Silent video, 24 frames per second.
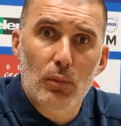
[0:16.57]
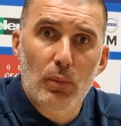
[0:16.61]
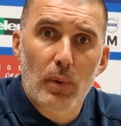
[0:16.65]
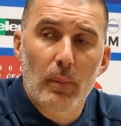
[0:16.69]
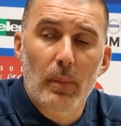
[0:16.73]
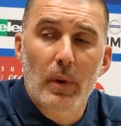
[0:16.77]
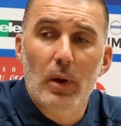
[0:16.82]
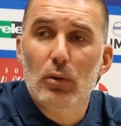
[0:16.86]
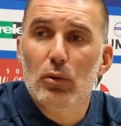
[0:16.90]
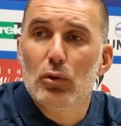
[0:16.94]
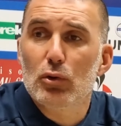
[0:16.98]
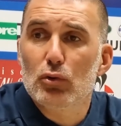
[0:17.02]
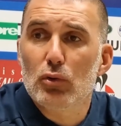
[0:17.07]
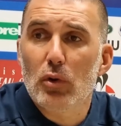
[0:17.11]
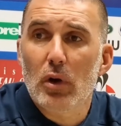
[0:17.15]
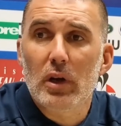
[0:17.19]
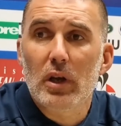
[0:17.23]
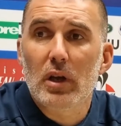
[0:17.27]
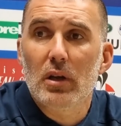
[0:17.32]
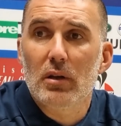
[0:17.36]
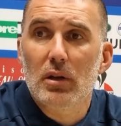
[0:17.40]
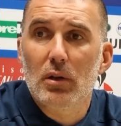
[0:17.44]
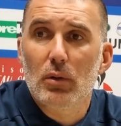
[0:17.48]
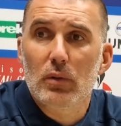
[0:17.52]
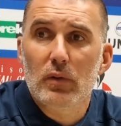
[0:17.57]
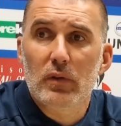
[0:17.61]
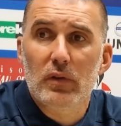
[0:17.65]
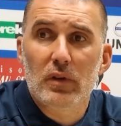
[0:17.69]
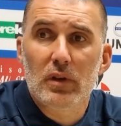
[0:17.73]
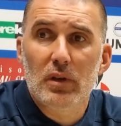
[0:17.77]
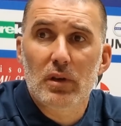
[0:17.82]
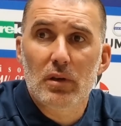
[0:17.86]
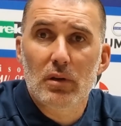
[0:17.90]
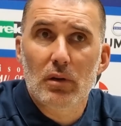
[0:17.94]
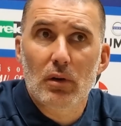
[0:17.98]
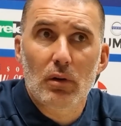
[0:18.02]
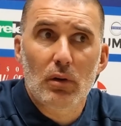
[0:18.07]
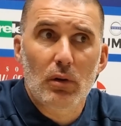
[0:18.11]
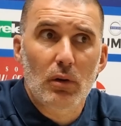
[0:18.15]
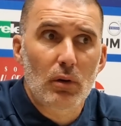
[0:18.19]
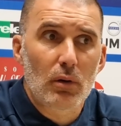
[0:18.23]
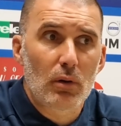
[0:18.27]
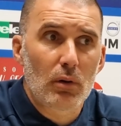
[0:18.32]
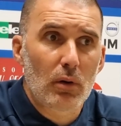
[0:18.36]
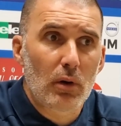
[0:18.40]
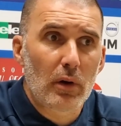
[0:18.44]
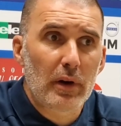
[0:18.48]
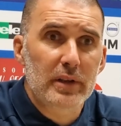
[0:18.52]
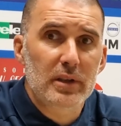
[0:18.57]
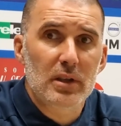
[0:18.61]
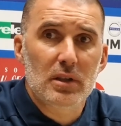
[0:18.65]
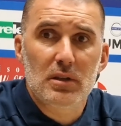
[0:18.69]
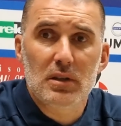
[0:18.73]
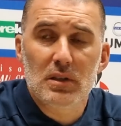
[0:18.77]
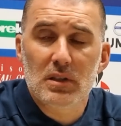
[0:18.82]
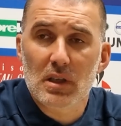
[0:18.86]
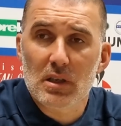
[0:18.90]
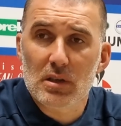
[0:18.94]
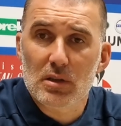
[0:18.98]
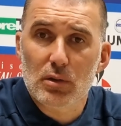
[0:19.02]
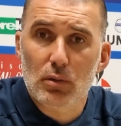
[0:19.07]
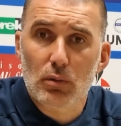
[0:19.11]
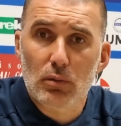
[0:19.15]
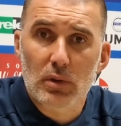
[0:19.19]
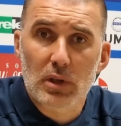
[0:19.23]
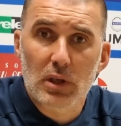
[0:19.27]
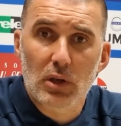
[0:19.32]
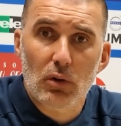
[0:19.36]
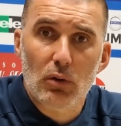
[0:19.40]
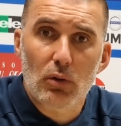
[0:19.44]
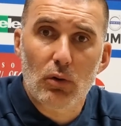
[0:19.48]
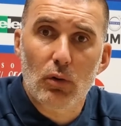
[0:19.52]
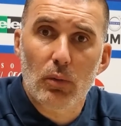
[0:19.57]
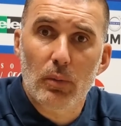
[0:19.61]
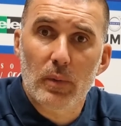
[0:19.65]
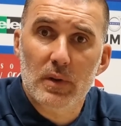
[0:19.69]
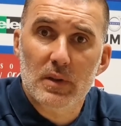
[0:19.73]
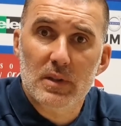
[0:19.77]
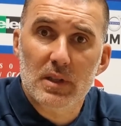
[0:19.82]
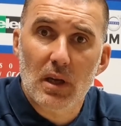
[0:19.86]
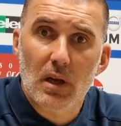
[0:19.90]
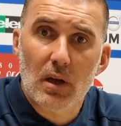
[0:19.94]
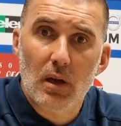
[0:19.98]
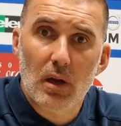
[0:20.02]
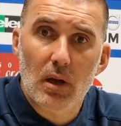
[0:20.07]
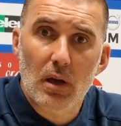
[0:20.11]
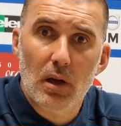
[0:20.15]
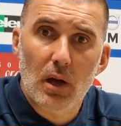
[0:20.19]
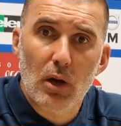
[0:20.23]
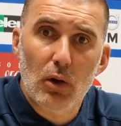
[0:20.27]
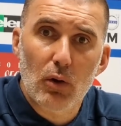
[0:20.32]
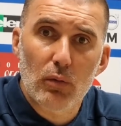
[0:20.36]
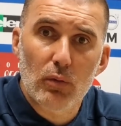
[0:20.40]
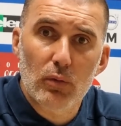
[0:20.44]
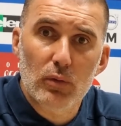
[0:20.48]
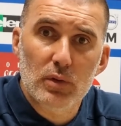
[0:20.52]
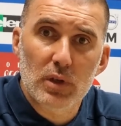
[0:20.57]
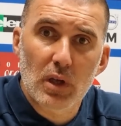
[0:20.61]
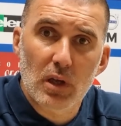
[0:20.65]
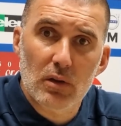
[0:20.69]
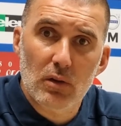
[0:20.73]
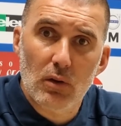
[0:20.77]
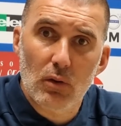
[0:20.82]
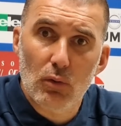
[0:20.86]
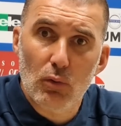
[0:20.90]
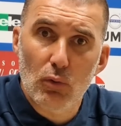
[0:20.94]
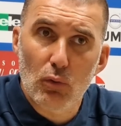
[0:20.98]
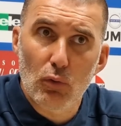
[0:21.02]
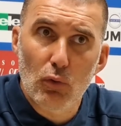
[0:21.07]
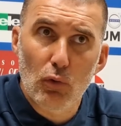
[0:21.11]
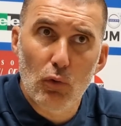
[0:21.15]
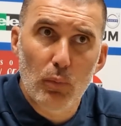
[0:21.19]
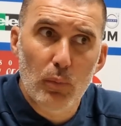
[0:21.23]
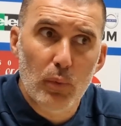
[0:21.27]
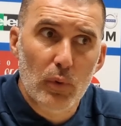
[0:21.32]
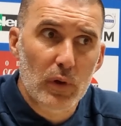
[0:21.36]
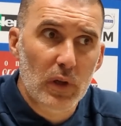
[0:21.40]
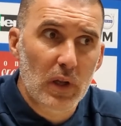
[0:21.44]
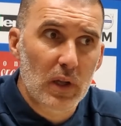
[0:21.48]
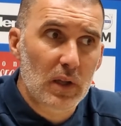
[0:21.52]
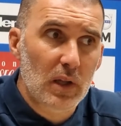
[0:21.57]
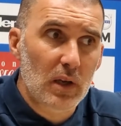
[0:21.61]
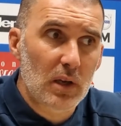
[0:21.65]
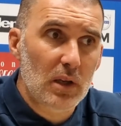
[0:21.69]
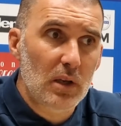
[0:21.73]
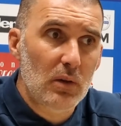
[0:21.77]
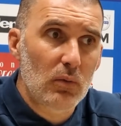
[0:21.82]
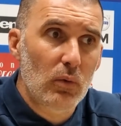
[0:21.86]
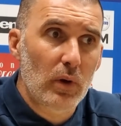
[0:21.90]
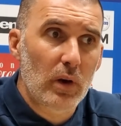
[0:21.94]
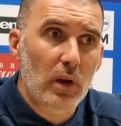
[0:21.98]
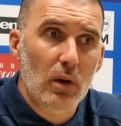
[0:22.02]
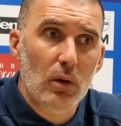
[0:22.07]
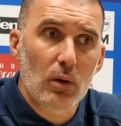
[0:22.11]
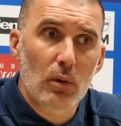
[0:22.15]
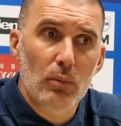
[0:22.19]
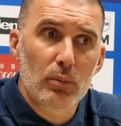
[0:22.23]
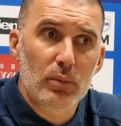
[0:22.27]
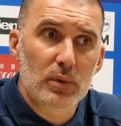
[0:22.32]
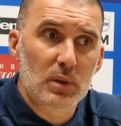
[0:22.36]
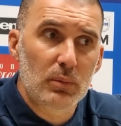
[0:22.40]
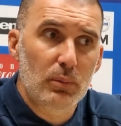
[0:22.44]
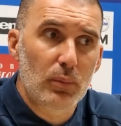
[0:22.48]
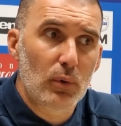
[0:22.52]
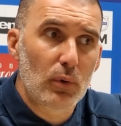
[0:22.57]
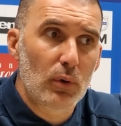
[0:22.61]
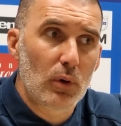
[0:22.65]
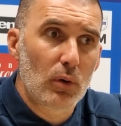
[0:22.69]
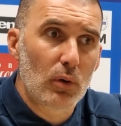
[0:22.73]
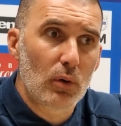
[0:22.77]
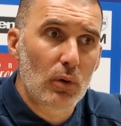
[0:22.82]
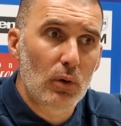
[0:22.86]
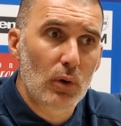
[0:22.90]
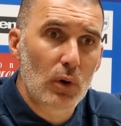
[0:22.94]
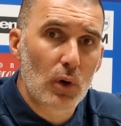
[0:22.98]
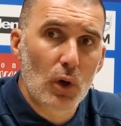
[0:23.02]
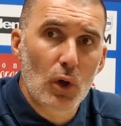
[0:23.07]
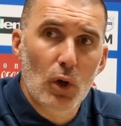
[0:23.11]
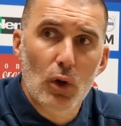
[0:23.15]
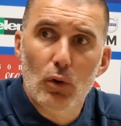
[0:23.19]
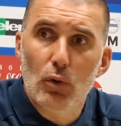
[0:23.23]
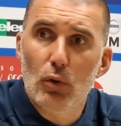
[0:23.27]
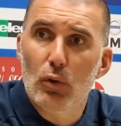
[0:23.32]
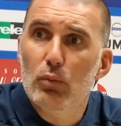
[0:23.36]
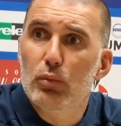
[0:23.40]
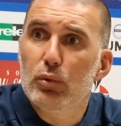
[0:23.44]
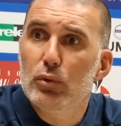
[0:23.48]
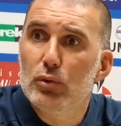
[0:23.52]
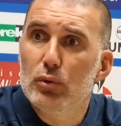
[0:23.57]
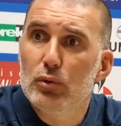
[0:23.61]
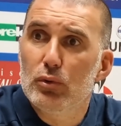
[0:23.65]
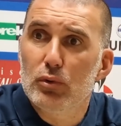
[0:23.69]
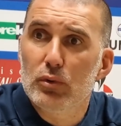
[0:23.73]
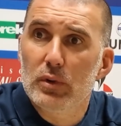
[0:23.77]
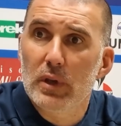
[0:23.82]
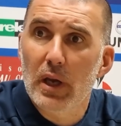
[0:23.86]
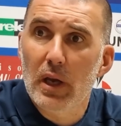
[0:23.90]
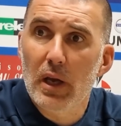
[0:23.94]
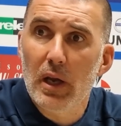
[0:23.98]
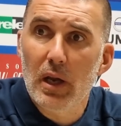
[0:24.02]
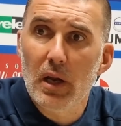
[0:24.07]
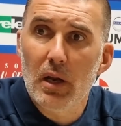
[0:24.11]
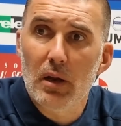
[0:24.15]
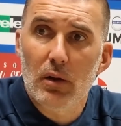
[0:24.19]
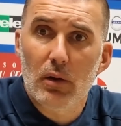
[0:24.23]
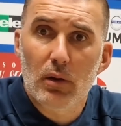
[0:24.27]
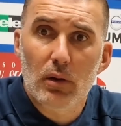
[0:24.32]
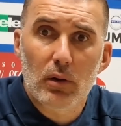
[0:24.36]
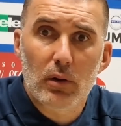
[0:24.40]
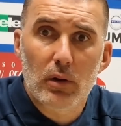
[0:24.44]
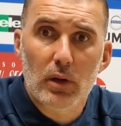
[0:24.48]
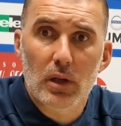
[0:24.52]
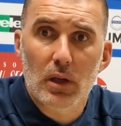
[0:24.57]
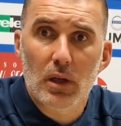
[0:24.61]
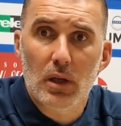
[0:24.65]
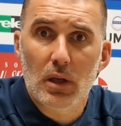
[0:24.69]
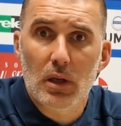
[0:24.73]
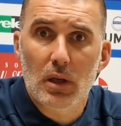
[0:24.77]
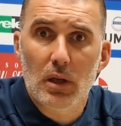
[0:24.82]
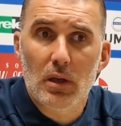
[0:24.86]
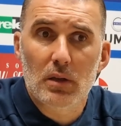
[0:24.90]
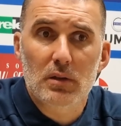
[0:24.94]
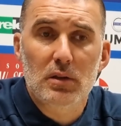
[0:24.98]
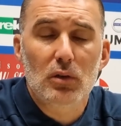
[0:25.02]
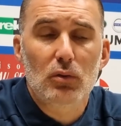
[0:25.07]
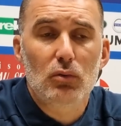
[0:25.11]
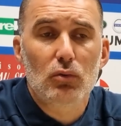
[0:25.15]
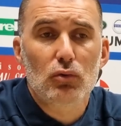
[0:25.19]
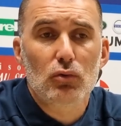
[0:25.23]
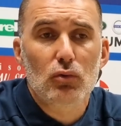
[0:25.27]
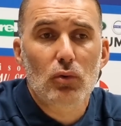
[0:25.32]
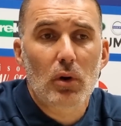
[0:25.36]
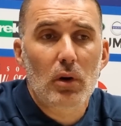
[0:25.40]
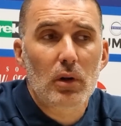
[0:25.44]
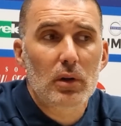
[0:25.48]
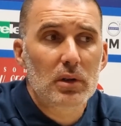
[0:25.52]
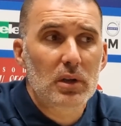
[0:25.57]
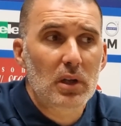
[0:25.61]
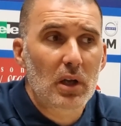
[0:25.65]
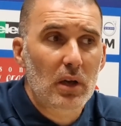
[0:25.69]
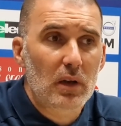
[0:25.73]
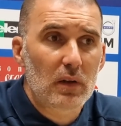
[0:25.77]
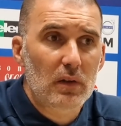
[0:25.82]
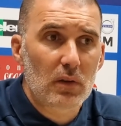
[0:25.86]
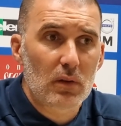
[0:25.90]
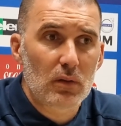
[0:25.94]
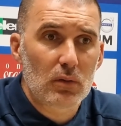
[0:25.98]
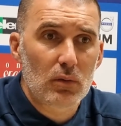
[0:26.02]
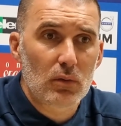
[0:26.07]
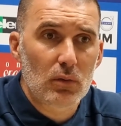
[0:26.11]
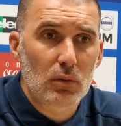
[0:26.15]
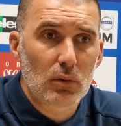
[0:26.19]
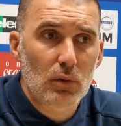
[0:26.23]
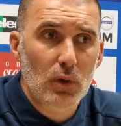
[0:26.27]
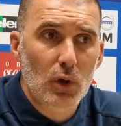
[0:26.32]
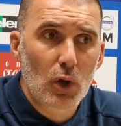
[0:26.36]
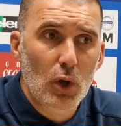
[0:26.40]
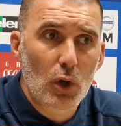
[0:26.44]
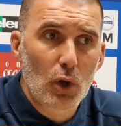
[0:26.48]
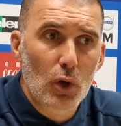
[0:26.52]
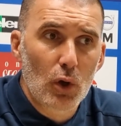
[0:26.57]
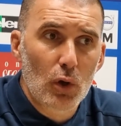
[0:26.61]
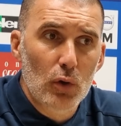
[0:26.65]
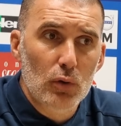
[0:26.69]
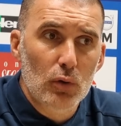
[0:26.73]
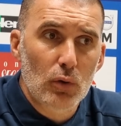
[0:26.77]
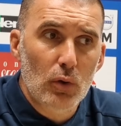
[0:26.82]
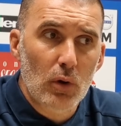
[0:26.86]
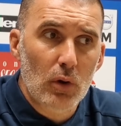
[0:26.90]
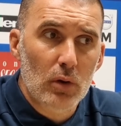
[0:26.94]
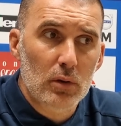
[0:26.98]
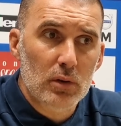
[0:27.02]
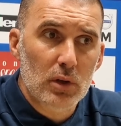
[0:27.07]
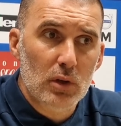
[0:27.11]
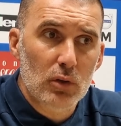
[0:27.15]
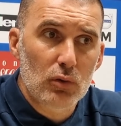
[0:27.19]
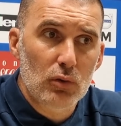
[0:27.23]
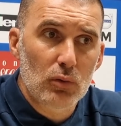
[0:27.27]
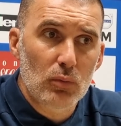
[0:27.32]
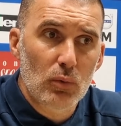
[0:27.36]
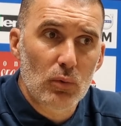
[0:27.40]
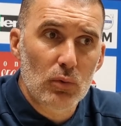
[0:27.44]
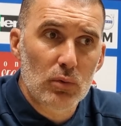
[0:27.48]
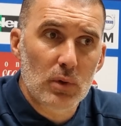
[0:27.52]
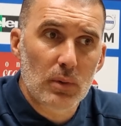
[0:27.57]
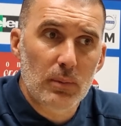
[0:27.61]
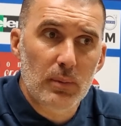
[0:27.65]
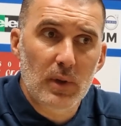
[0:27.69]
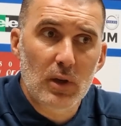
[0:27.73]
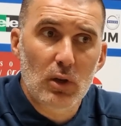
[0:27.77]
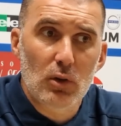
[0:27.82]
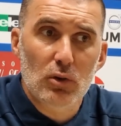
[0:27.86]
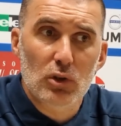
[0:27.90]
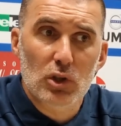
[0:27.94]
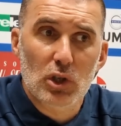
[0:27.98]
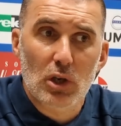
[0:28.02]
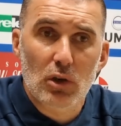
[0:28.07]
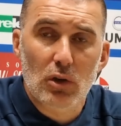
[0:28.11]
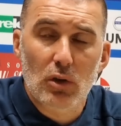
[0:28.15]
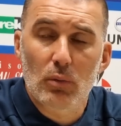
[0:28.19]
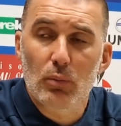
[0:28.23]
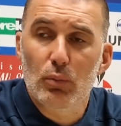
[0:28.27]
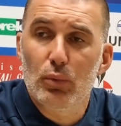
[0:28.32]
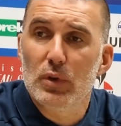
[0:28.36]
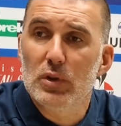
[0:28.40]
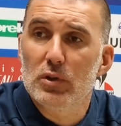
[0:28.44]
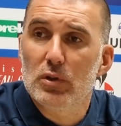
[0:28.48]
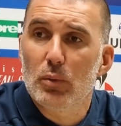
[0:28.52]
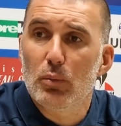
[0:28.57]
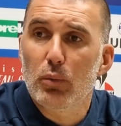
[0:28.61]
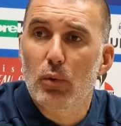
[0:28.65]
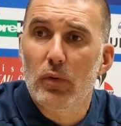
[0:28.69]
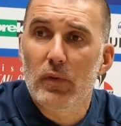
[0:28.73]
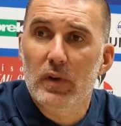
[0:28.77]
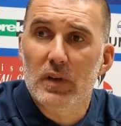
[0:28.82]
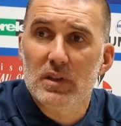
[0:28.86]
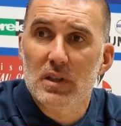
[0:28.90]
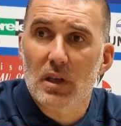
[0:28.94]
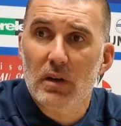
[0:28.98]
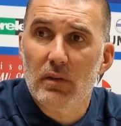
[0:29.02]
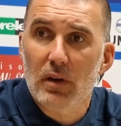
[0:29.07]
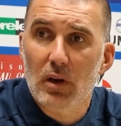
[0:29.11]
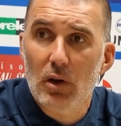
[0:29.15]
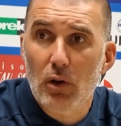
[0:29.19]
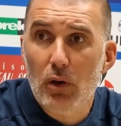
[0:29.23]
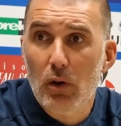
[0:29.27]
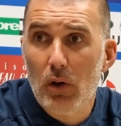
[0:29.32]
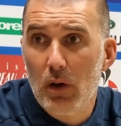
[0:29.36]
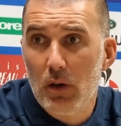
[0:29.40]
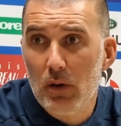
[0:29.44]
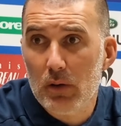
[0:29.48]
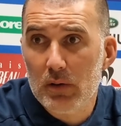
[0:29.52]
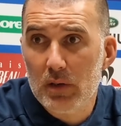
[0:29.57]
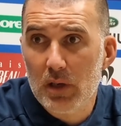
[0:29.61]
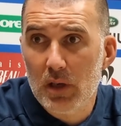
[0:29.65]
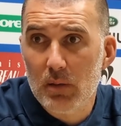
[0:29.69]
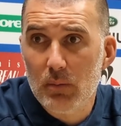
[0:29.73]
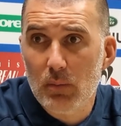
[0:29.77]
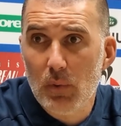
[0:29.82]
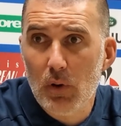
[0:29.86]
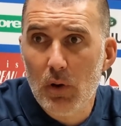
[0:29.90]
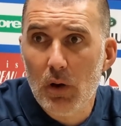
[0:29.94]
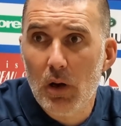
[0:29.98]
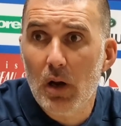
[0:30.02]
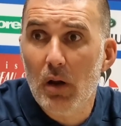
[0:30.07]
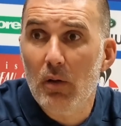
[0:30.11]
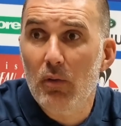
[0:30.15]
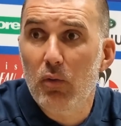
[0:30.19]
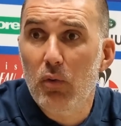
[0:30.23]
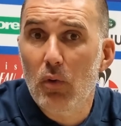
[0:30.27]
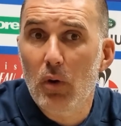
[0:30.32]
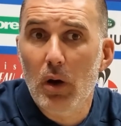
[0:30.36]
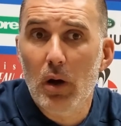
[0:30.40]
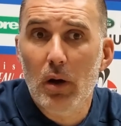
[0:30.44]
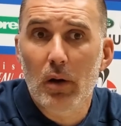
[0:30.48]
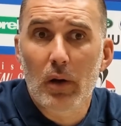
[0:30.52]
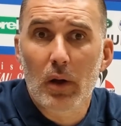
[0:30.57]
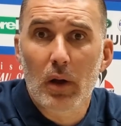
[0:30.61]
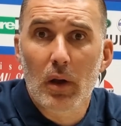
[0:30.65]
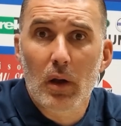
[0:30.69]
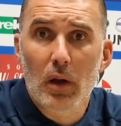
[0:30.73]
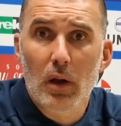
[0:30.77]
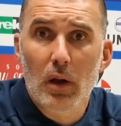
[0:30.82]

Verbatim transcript: pas mal de joueurs qui étaient aussi euh, en ratétisation, qui recommencent à, revenir dans le groupe. Il y en a qui voyaient un petit peu le, bout du tunnel. et, c'est toujours intéressant de, rentrer du monde et puis que chacun puisse prouver sa valeur à l'entraînement, à la fois